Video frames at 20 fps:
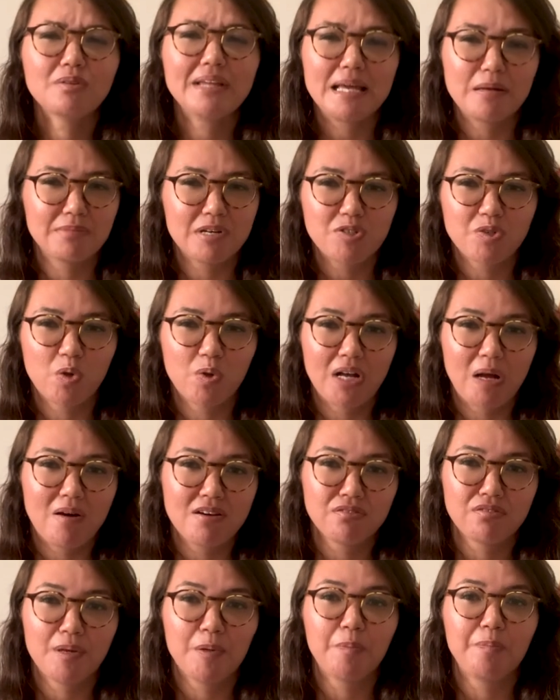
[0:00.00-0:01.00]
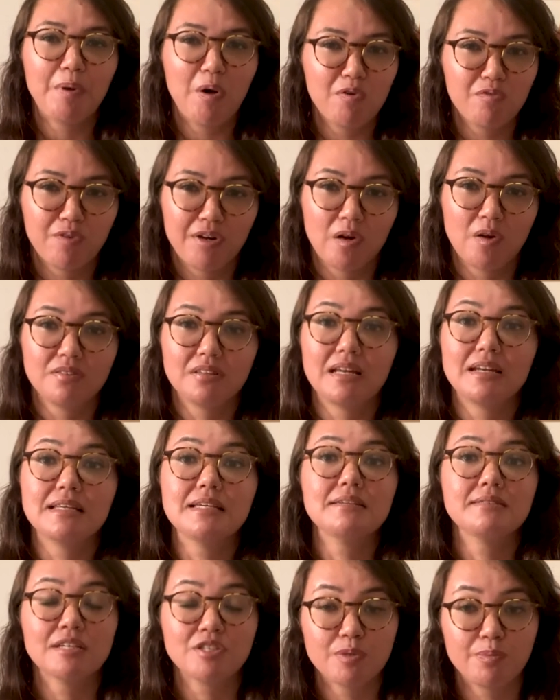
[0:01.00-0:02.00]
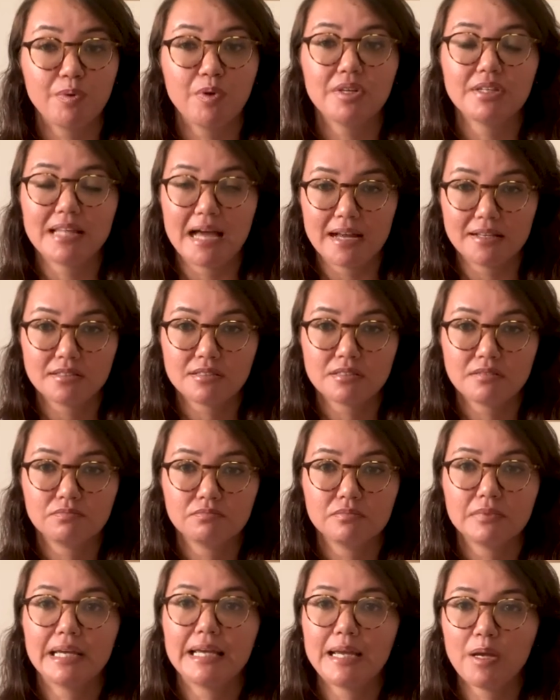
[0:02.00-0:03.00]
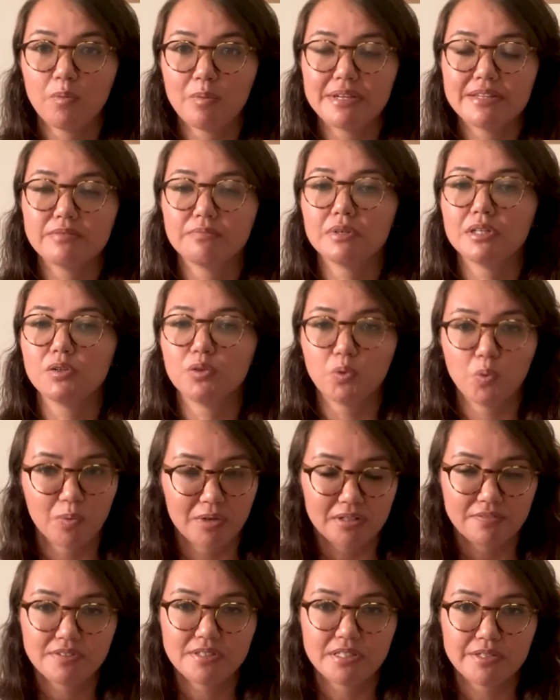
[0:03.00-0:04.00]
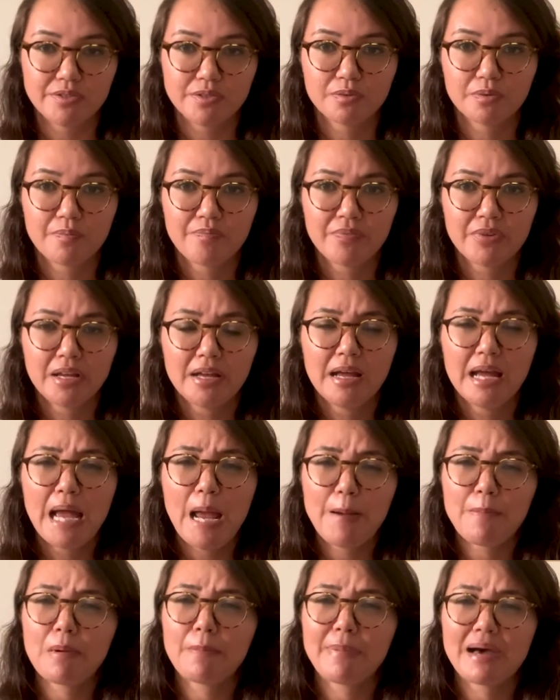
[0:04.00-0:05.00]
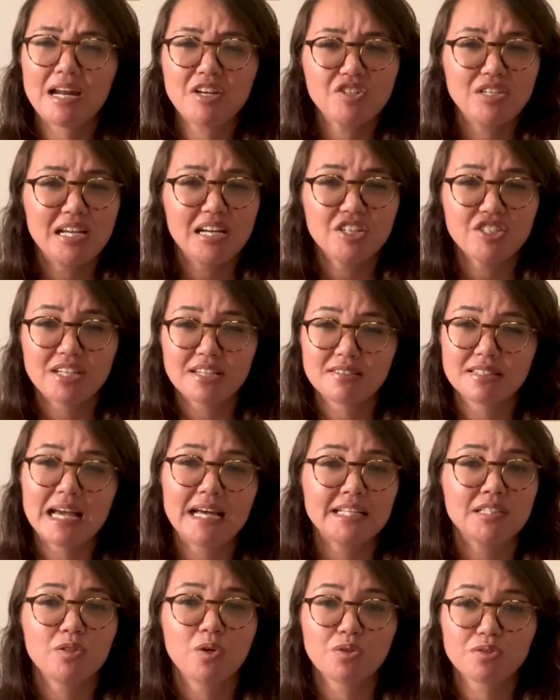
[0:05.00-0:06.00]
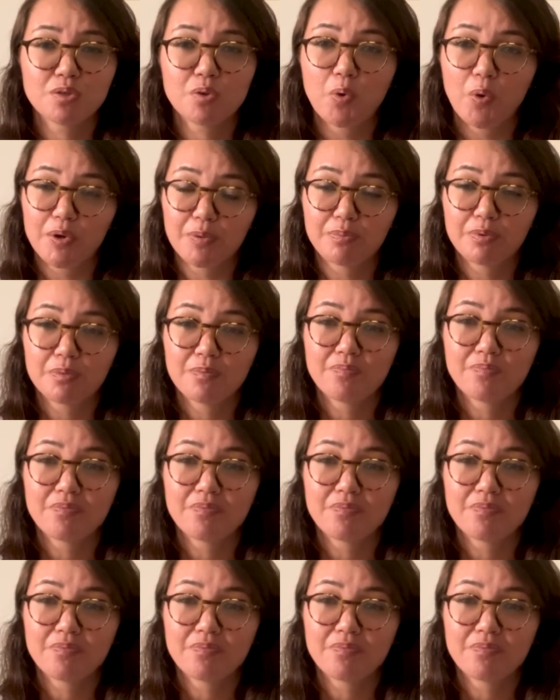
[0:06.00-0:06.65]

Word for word: lembra de colocar o assoalho pélvico na nossa lista de prioridades. Eu mesma nunca fiz isso. É uma parte negligenciada do nosso corpo.